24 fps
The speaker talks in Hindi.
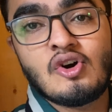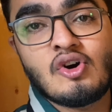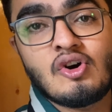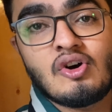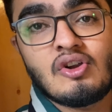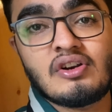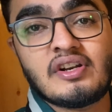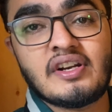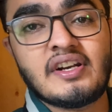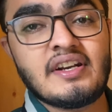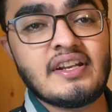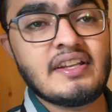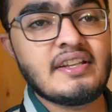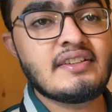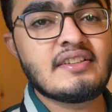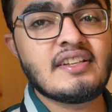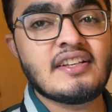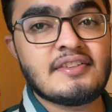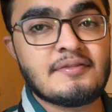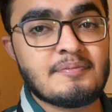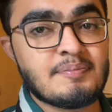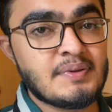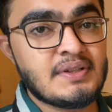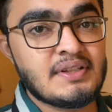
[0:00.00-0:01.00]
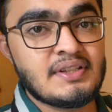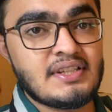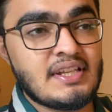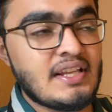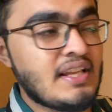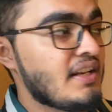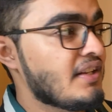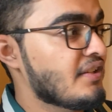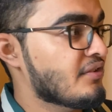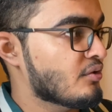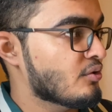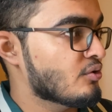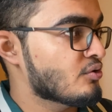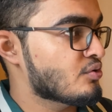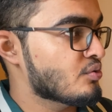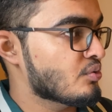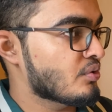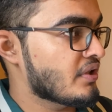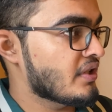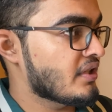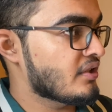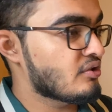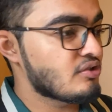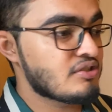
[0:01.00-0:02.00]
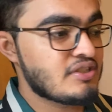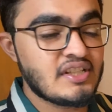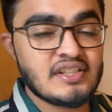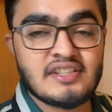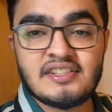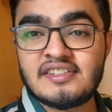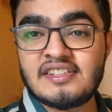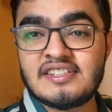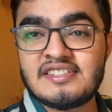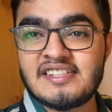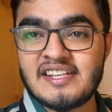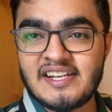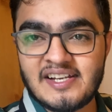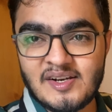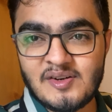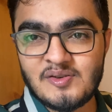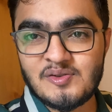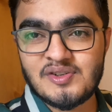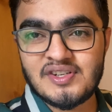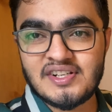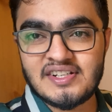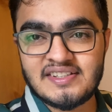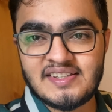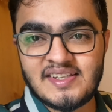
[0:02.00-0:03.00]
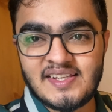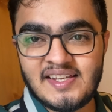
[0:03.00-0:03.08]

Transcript: ऑलरेडी दस पैंतालीस हो चुके हैं तो जल्दी से चेकआउट करते